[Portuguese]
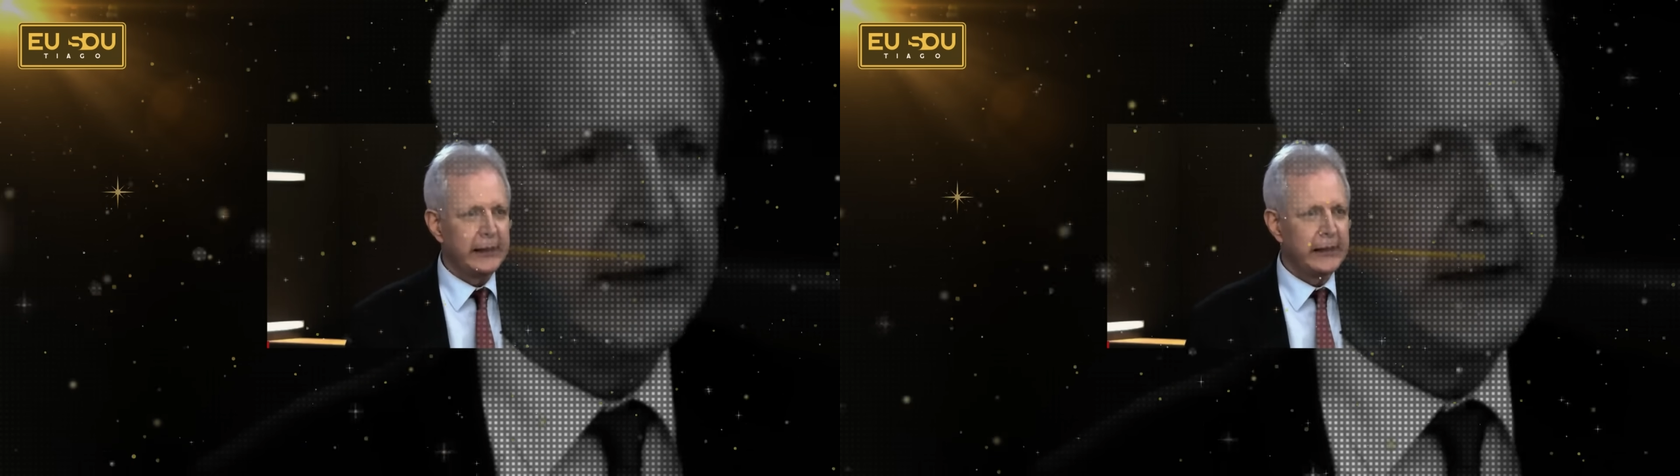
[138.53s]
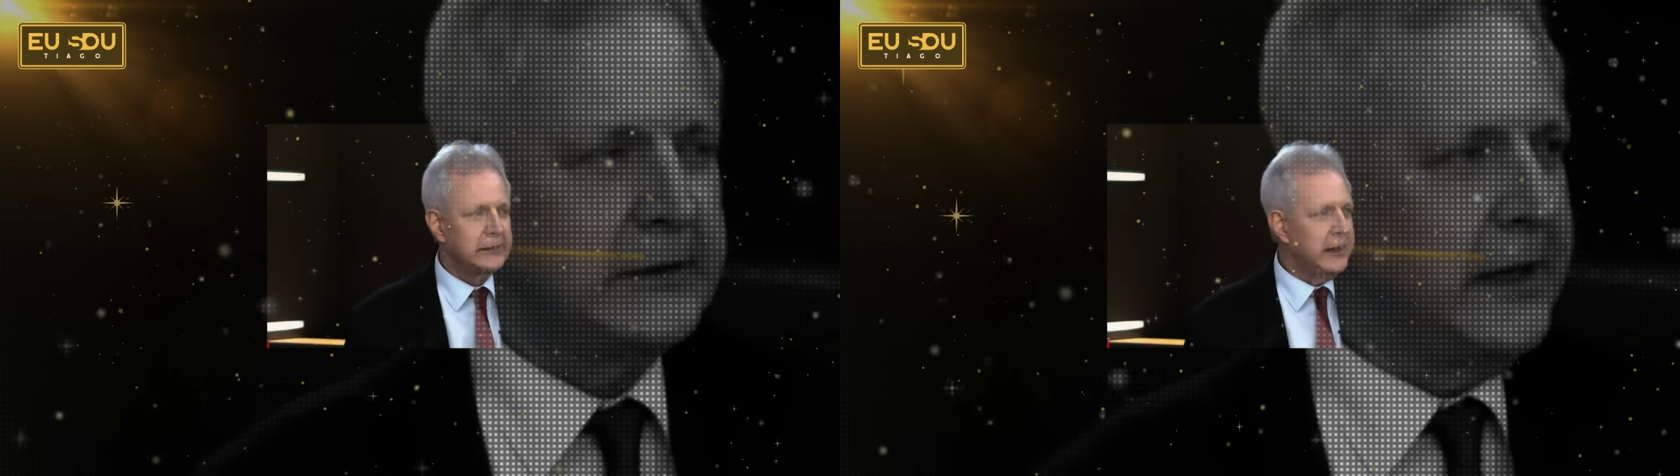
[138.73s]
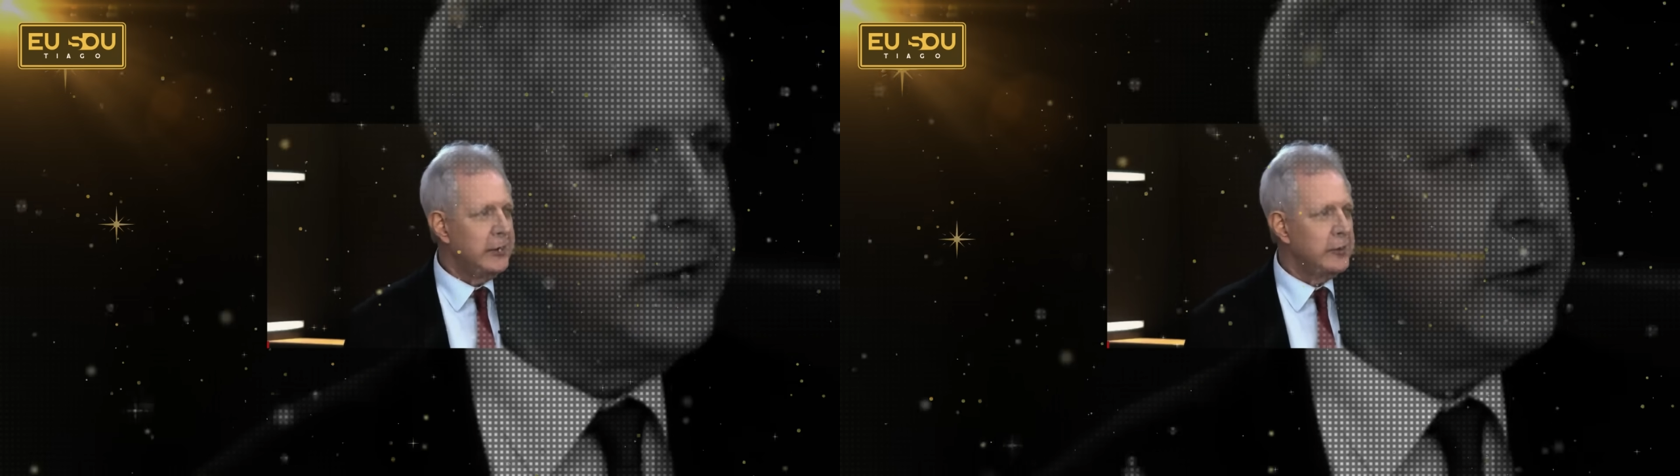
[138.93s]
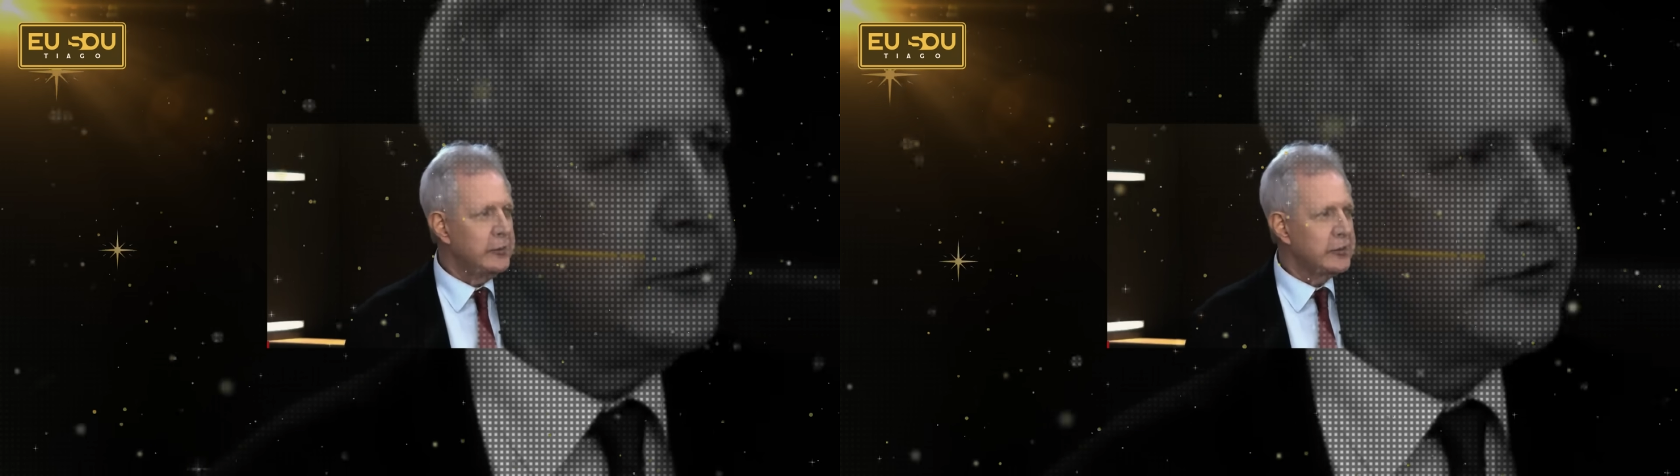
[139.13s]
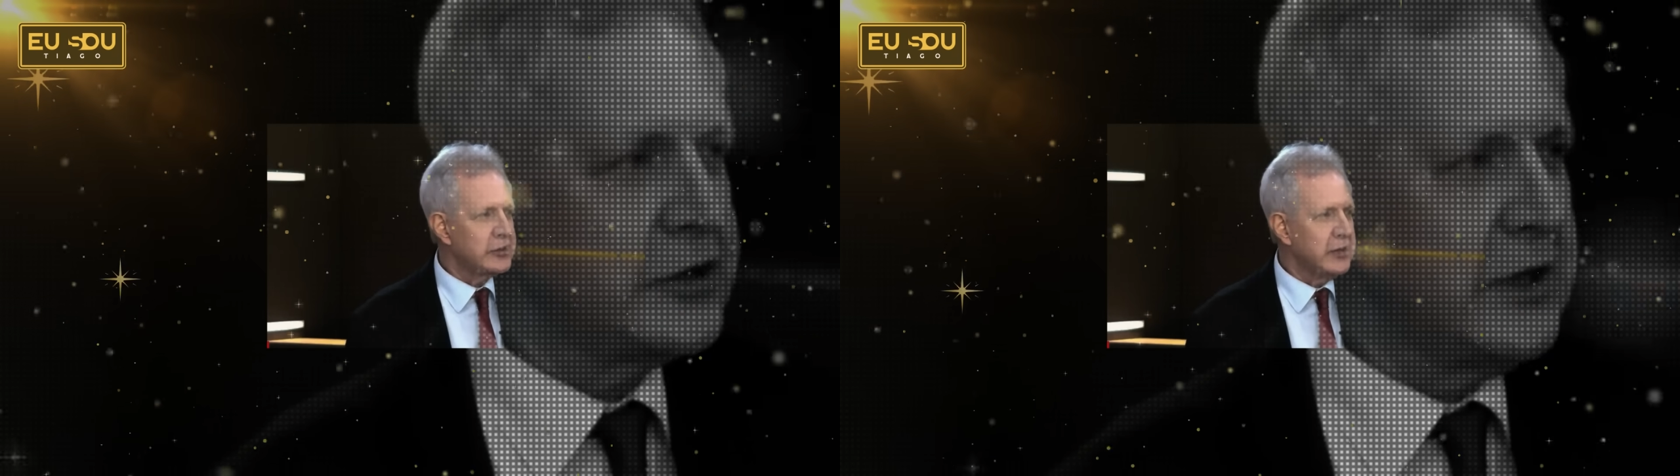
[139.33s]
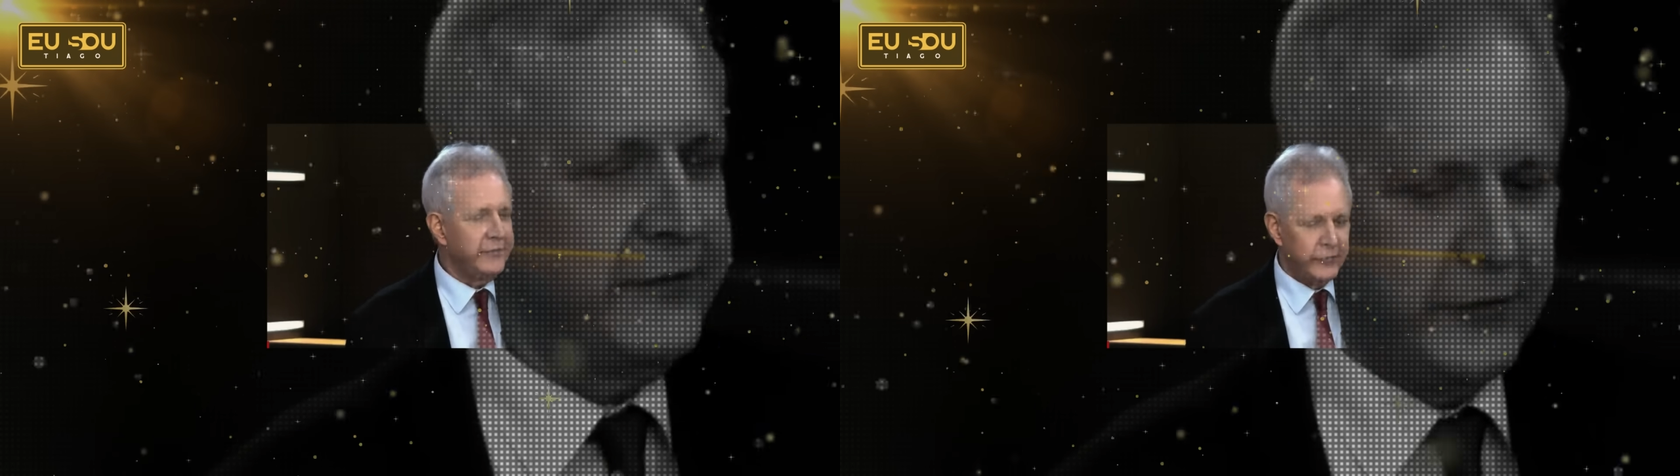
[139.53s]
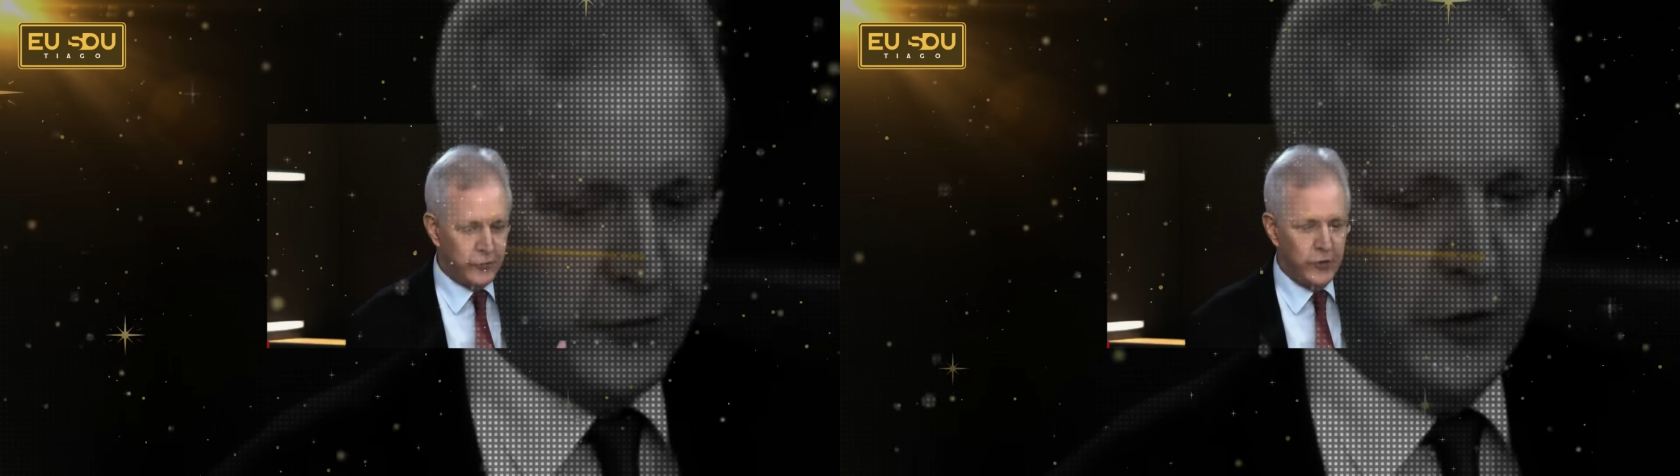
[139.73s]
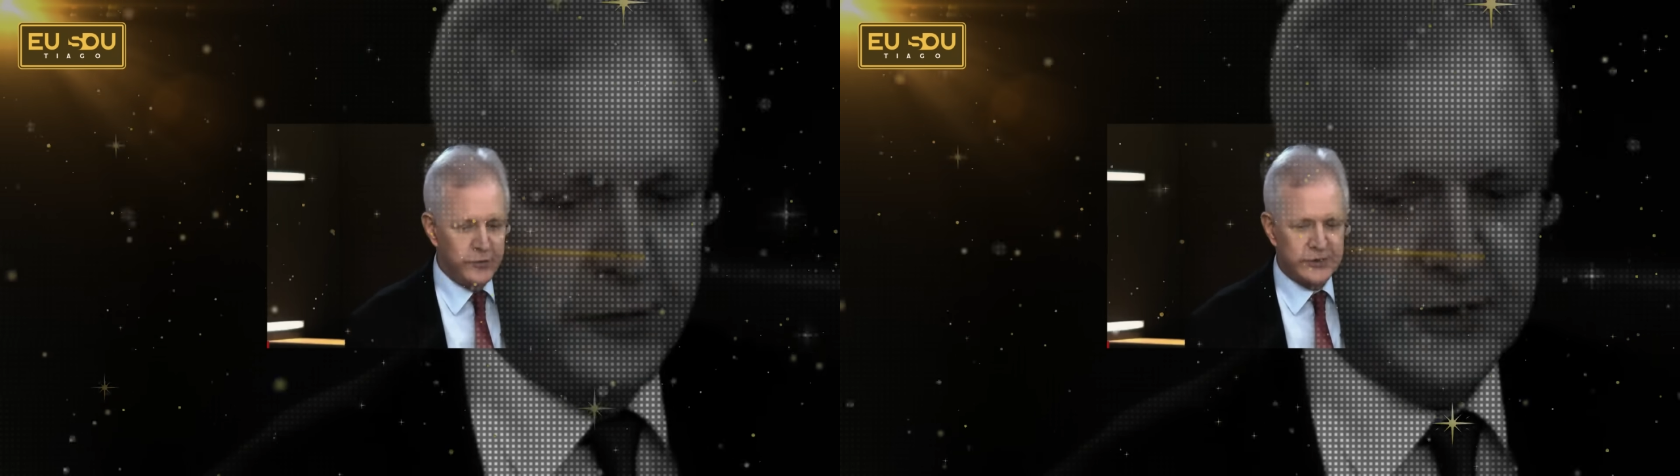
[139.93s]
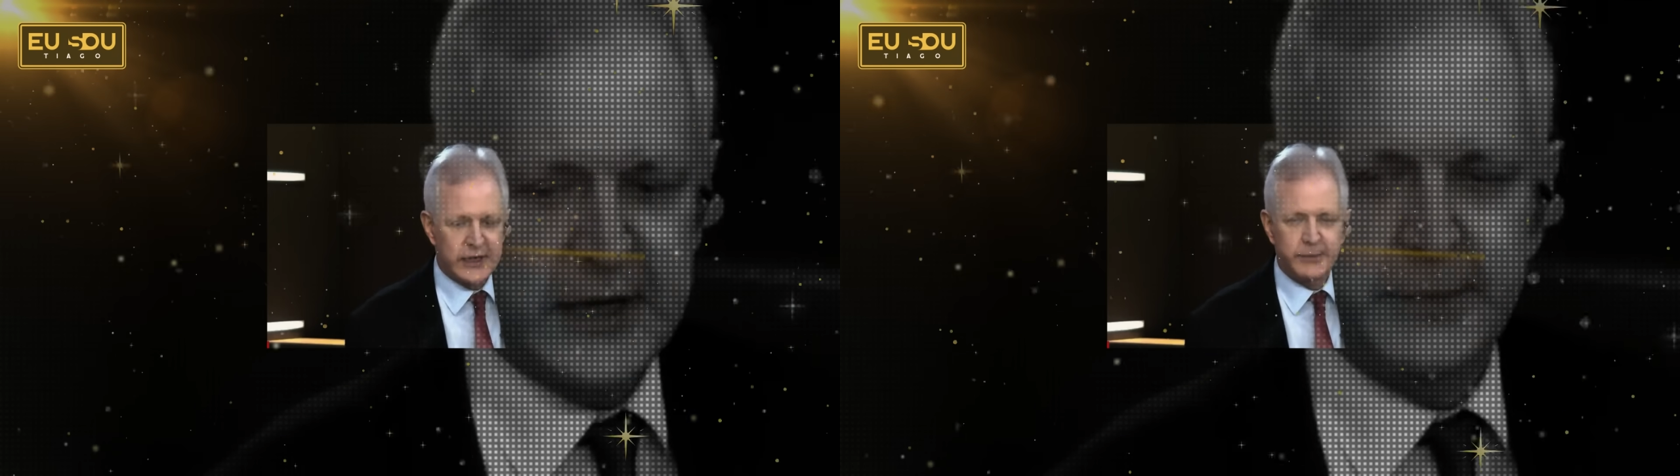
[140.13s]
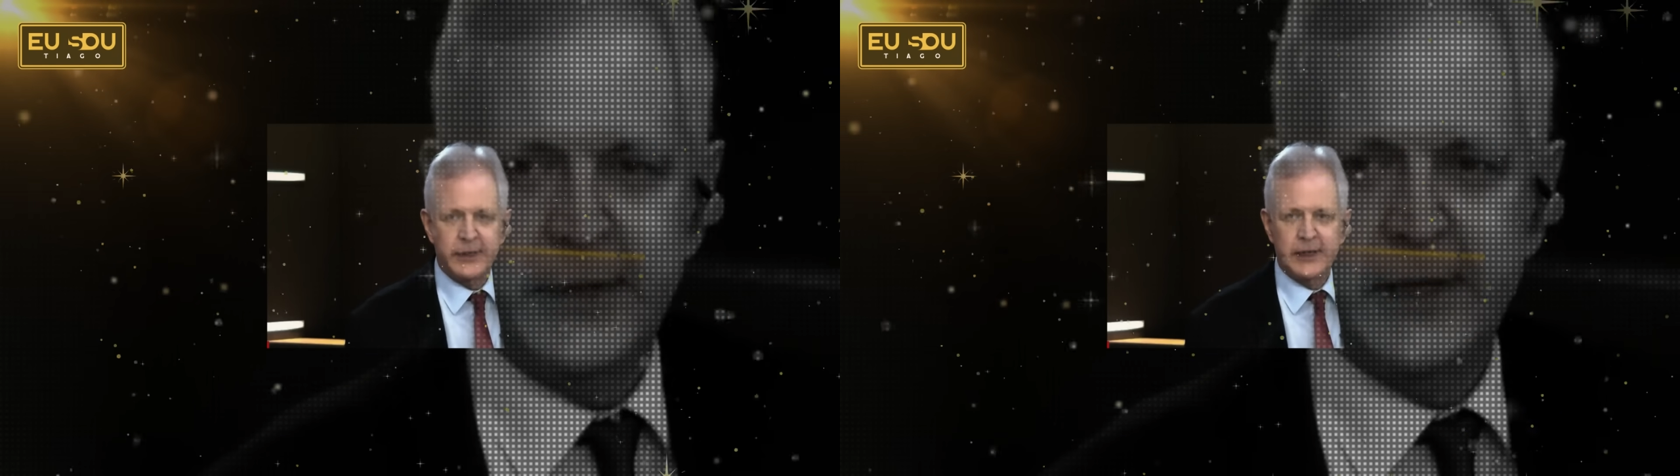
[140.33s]
que tem como chefe, como
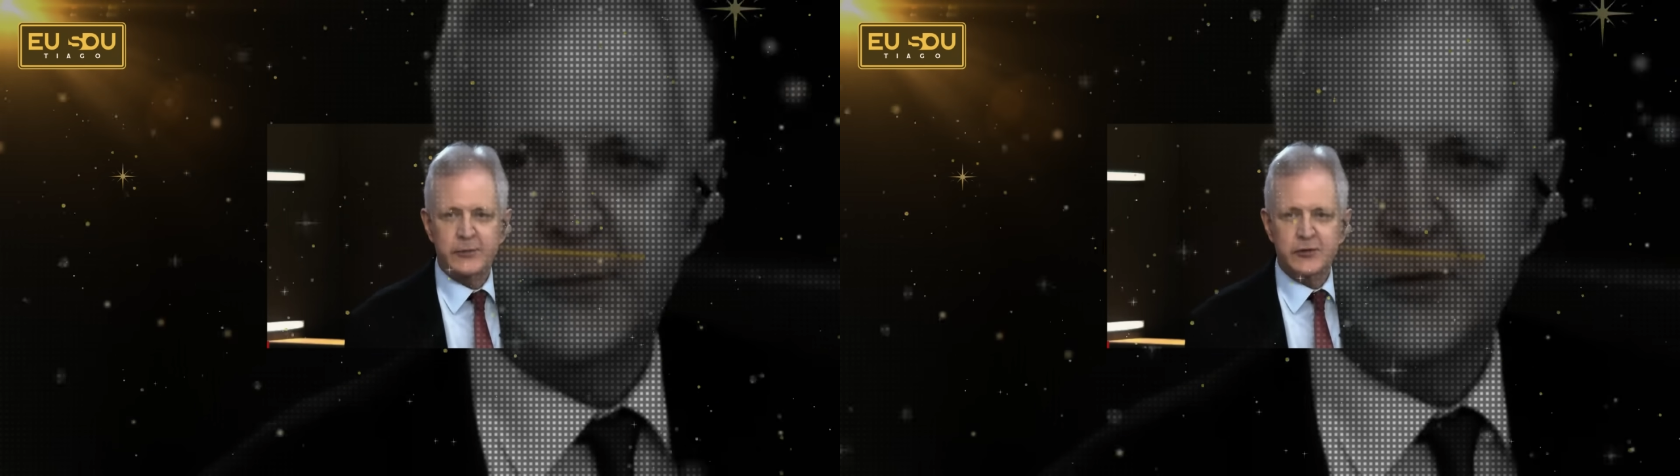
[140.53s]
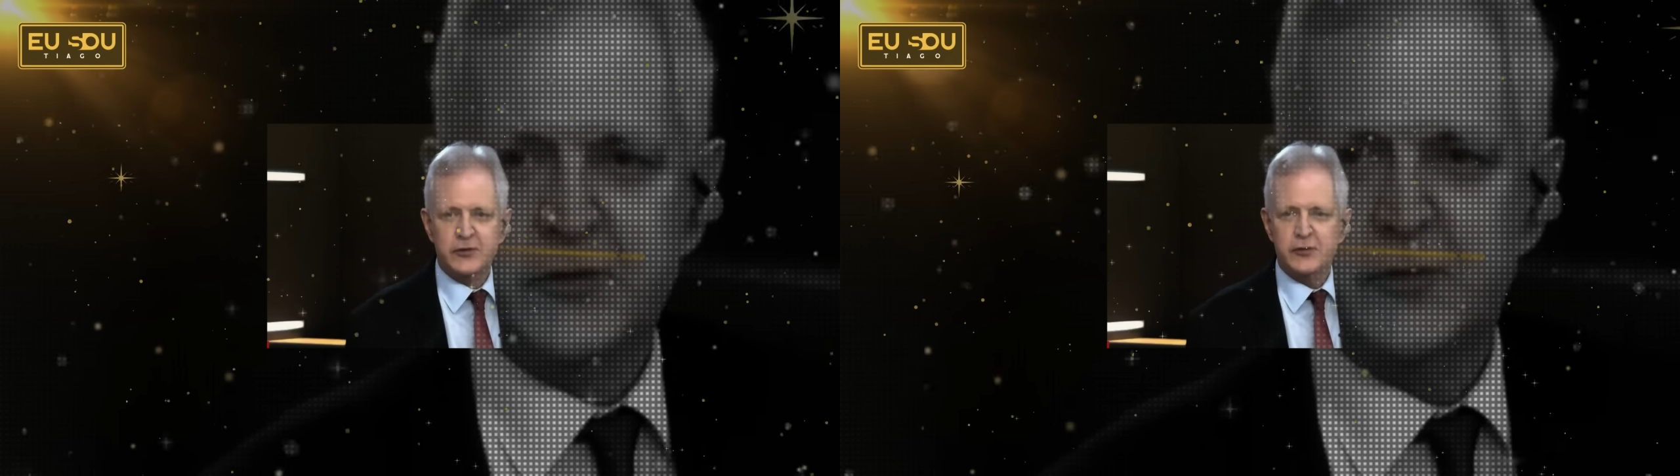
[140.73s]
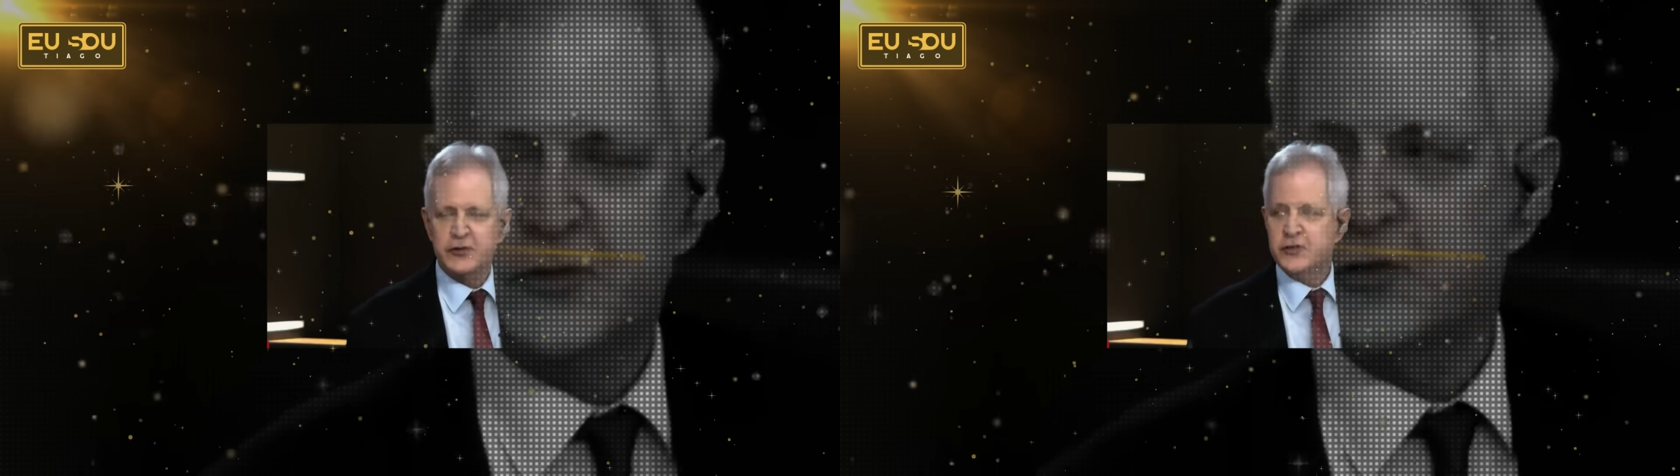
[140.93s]
sabemos,